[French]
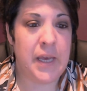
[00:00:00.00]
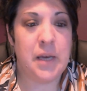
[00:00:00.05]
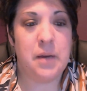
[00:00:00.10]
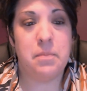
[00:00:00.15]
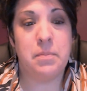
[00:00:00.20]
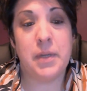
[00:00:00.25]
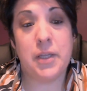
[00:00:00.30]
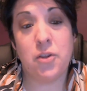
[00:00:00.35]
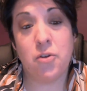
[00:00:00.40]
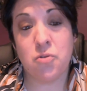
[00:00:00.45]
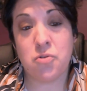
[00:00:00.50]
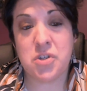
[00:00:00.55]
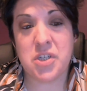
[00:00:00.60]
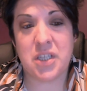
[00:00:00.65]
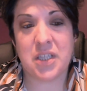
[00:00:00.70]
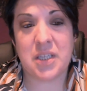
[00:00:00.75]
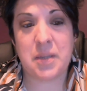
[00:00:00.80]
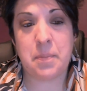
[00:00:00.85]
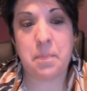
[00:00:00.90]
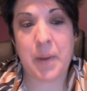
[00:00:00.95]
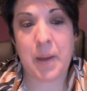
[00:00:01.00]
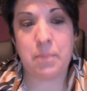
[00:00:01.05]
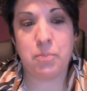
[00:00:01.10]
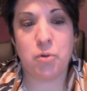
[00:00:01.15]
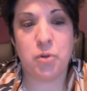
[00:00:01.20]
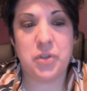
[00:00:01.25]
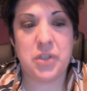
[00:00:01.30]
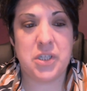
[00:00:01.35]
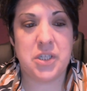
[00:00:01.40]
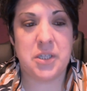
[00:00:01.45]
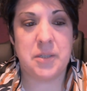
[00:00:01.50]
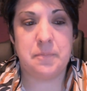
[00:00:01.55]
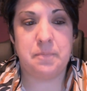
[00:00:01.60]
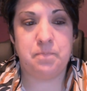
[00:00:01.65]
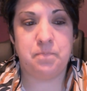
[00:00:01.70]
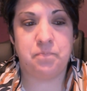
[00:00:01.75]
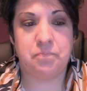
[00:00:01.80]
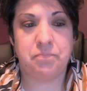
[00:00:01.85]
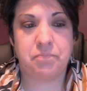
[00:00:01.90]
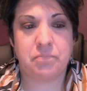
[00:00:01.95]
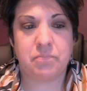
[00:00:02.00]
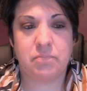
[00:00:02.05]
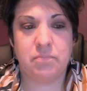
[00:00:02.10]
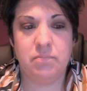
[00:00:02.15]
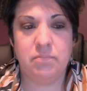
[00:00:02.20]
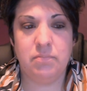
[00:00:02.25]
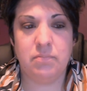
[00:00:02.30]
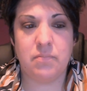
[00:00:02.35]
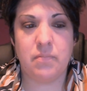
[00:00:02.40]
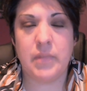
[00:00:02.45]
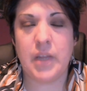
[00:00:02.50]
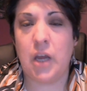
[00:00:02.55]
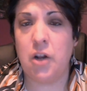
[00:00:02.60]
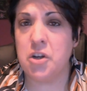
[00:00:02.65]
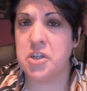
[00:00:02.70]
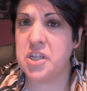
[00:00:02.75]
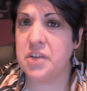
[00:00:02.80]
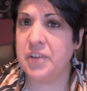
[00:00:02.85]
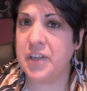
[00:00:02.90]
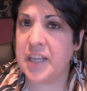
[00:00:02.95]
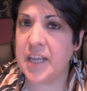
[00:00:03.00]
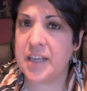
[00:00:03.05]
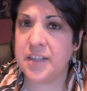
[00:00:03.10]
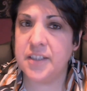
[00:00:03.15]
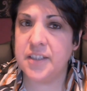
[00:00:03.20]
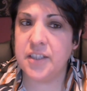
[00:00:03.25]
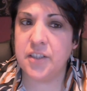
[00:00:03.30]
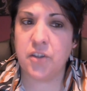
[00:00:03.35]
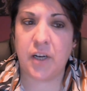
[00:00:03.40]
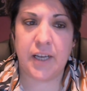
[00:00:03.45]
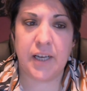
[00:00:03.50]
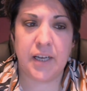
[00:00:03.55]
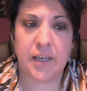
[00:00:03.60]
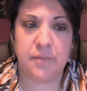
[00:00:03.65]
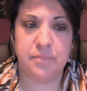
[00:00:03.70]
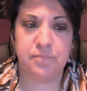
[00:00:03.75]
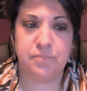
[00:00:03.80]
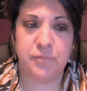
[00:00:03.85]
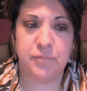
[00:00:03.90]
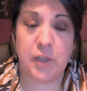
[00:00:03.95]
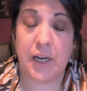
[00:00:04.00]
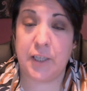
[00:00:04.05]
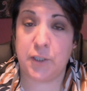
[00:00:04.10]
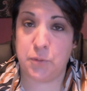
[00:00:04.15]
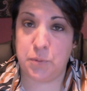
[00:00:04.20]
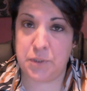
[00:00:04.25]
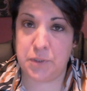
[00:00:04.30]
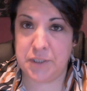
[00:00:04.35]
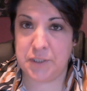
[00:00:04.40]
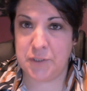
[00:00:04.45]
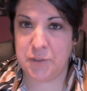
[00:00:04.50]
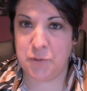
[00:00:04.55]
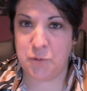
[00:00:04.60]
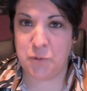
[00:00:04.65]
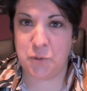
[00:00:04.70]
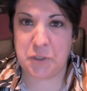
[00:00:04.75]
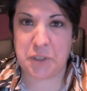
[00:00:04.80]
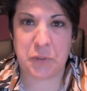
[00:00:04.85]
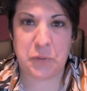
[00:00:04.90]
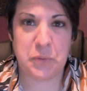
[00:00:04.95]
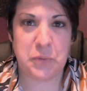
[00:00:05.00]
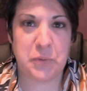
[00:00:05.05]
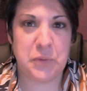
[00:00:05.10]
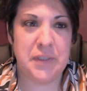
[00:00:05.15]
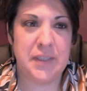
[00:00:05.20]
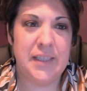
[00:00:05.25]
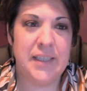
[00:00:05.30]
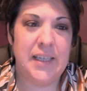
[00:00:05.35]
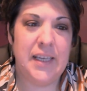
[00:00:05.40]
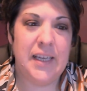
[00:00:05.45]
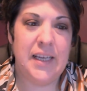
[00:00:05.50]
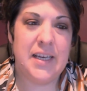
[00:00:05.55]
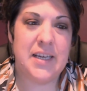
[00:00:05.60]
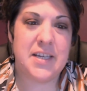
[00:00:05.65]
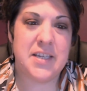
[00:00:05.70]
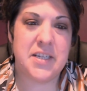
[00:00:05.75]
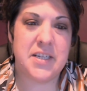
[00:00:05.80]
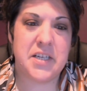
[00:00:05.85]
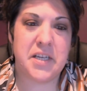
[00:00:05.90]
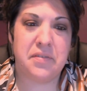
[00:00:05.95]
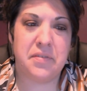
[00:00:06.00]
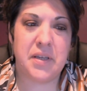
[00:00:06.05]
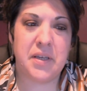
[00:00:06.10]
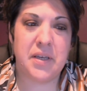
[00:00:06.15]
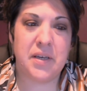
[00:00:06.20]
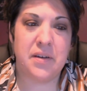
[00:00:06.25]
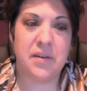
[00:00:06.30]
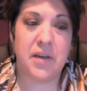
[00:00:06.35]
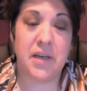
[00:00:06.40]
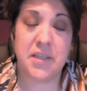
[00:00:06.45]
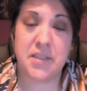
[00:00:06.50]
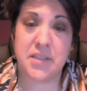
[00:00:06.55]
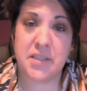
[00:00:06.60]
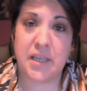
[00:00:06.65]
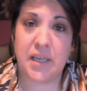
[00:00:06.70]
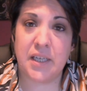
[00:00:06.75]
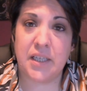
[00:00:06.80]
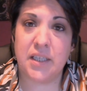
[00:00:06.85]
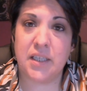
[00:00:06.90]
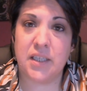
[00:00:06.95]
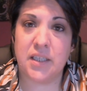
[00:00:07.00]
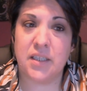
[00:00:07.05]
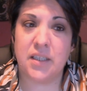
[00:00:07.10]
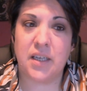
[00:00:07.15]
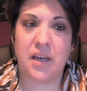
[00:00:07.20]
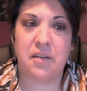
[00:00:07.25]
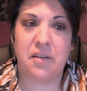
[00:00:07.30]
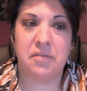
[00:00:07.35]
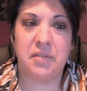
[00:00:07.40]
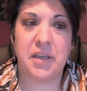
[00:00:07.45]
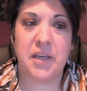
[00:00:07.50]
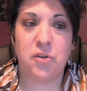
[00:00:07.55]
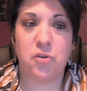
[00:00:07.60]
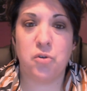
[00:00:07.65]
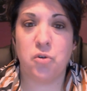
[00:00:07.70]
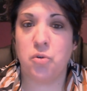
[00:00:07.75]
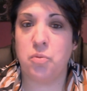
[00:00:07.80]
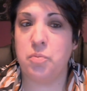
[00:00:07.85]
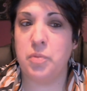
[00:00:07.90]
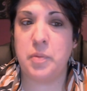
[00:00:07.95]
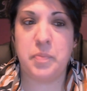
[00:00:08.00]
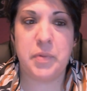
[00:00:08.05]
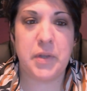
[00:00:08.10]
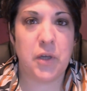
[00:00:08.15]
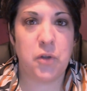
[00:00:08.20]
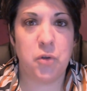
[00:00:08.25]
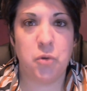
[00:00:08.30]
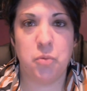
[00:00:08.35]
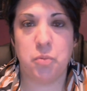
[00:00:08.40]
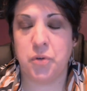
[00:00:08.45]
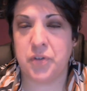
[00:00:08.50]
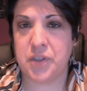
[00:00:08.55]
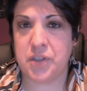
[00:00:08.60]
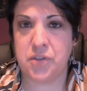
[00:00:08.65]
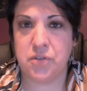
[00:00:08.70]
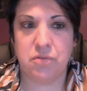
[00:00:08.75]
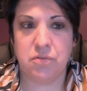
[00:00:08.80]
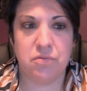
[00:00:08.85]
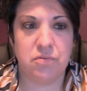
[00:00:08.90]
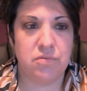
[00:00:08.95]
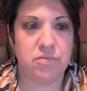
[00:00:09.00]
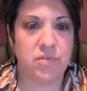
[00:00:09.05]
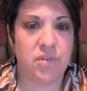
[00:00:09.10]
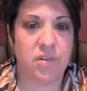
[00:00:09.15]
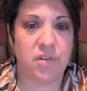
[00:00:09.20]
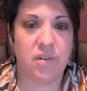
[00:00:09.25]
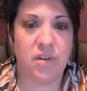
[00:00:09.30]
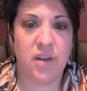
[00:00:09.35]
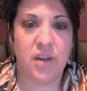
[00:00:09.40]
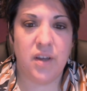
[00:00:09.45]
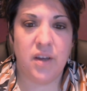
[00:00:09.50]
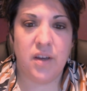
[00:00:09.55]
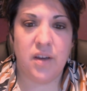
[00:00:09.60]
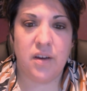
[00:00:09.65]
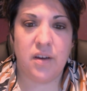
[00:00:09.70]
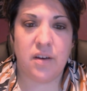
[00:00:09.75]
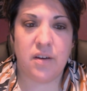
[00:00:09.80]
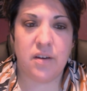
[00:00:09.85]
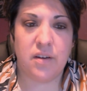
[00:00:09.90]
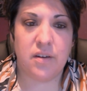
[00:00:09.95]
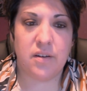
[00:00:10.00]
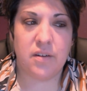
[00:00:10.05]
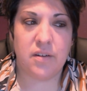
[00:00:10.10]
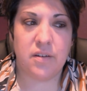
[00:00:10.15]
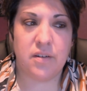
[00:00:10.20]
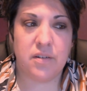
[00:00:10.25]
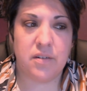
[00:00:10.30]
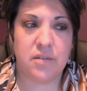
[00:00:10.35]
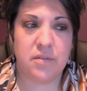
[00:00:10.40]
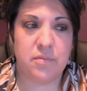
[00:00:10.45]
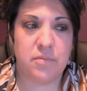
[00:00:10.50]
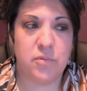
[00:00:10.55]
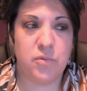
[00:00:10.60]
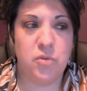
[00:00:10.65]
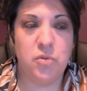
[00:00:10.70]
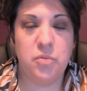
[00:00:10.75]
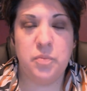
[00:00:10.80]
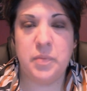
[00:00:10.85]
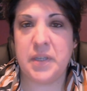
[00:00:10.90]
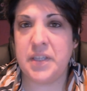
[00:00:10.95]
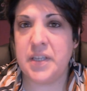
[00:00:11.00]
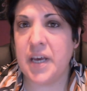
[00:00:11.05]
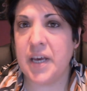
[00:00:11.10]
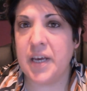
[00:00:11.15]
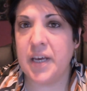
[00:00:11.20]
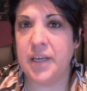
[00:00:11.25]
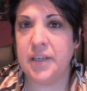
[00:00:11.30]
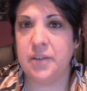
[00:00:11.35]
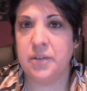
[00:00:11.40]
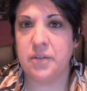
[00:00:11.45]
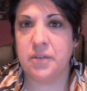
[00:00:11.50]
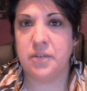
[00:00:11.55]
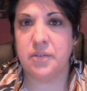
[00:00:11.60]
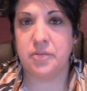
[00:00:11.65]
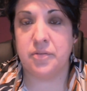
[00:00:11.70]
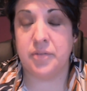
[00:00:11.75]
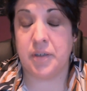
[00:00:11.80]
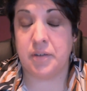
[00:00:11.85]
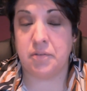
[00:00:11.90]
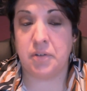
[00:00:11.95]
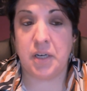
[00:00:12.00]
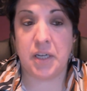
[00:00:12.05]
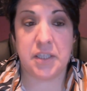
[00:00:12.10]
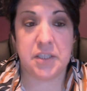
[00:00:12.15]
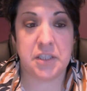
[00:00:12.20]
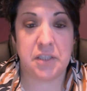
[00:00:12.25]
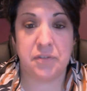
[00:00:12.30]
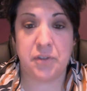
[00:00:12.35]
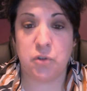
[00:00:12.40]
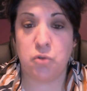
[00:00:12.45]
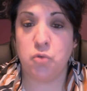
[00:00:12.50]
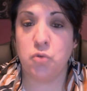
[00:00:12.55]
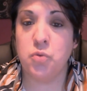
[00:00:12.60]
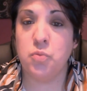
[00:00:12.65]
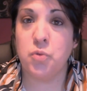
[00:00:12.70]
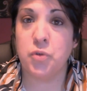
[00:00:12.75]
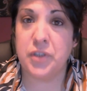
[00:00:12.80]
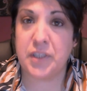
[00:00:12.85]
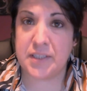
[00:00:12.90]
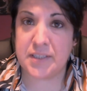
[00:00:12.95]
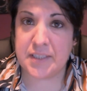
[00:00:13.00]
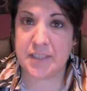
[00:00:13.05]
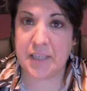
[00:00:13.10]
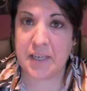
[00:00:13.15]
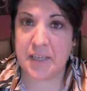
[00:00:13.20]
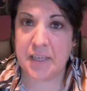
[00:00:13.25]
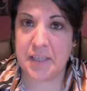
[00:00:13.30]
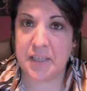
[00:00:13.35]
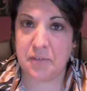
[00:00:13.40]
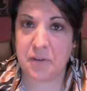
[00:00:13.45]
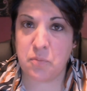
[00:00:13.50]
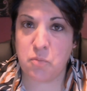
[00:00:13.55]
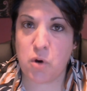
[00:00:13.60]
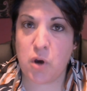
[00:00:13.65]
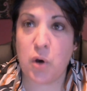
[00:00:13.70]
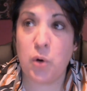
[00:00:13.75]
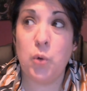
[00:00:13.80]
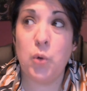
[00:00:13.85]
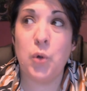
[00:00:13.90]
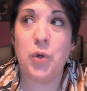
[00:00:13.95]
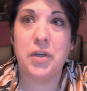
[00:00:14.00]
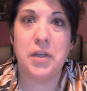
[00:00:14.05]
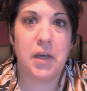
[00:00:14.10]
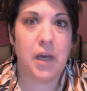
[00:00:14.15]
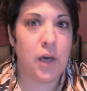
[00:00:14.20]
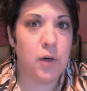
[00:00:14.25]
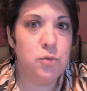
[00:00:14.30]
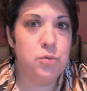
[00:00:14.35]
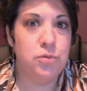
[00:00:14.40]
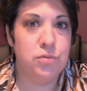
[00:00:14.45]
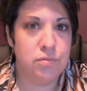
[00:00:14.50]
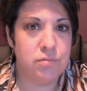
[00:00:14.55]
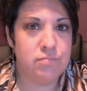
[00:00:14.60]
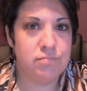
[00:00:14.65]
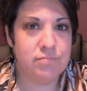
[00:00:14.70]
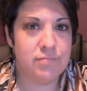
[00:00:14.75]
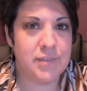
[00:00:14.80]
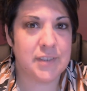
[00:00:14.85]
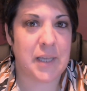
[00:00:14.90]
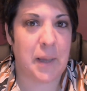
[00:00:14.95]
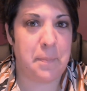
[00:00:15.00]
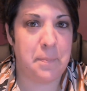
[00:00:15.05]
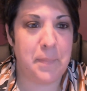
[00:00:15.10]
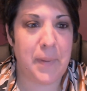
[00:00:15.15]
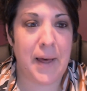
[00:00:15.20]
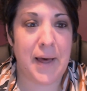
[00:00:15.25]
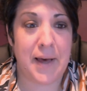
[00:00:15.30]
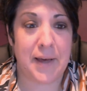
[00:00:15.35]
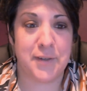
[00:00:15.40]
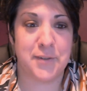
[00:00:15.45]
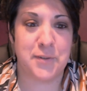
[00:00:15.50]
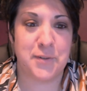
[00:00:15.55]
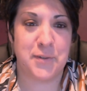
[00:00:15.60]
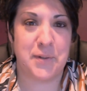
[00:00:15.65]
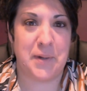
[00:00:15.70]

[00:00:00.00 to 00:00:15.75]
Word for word: Mais non, j'étais pas protégée. Alors j'avais gardé dans la, dans la cuisine du château, j'avais un sac avec mes pierres de protection, une médaille, enfin voilà, j'avais tout mon attirail avec moi au cas où ça part euh,